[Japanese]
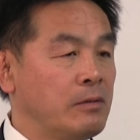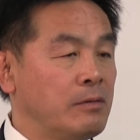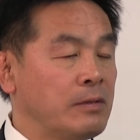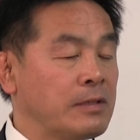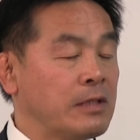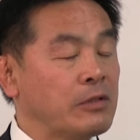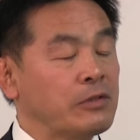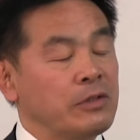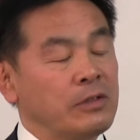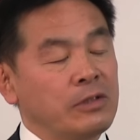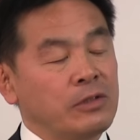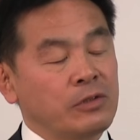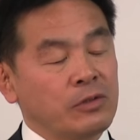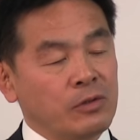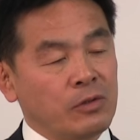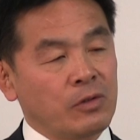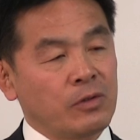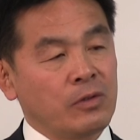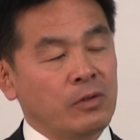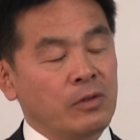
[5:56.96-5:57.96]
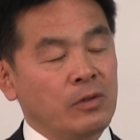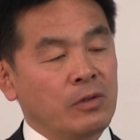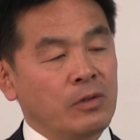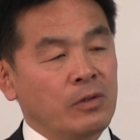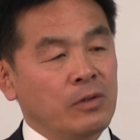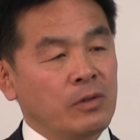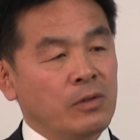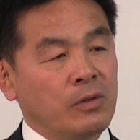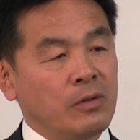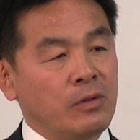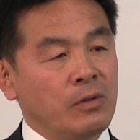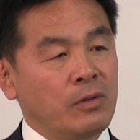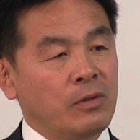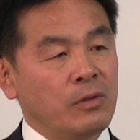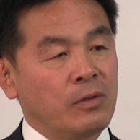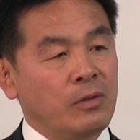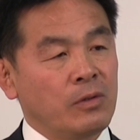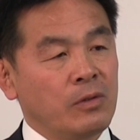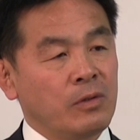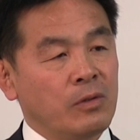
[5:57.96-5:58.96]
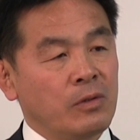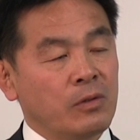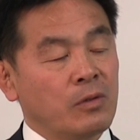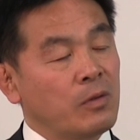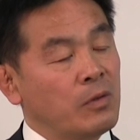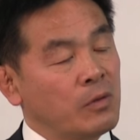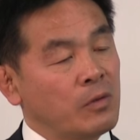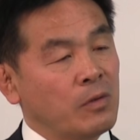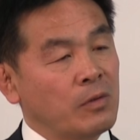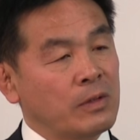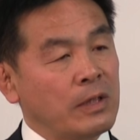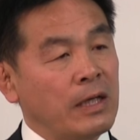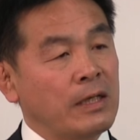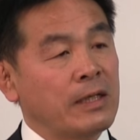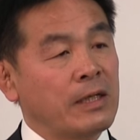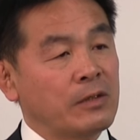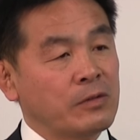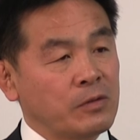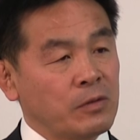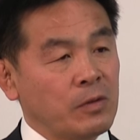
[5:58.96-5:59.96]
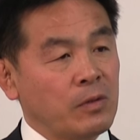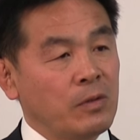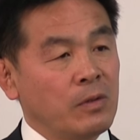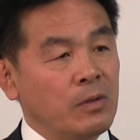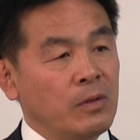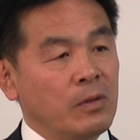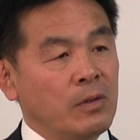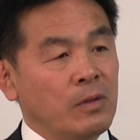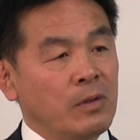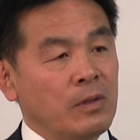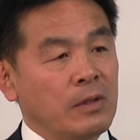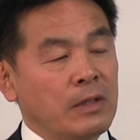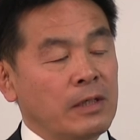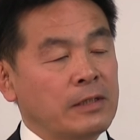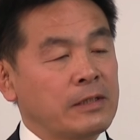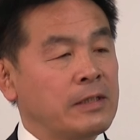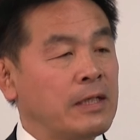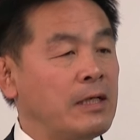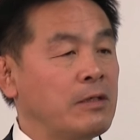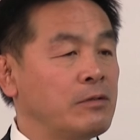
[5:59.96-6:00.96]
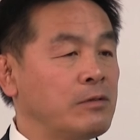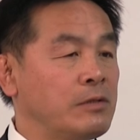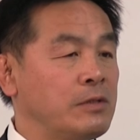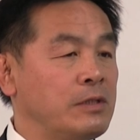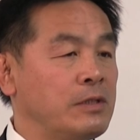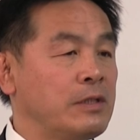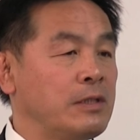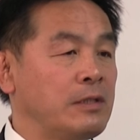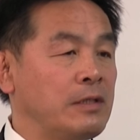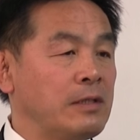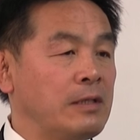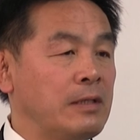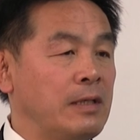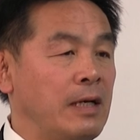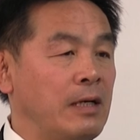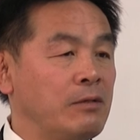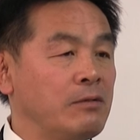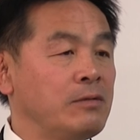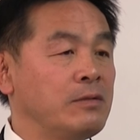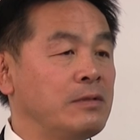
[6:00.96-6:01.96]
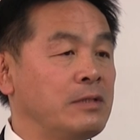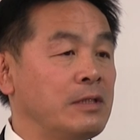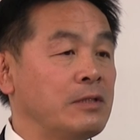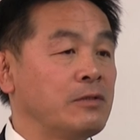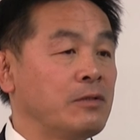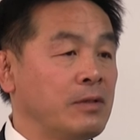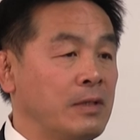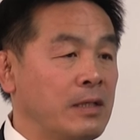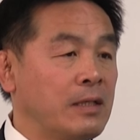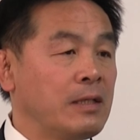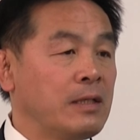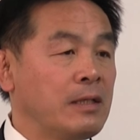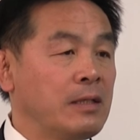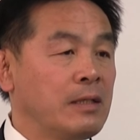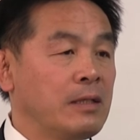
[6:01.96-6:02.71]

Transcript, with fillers: 私立の高校大学と重なる時期ってあるんですよね。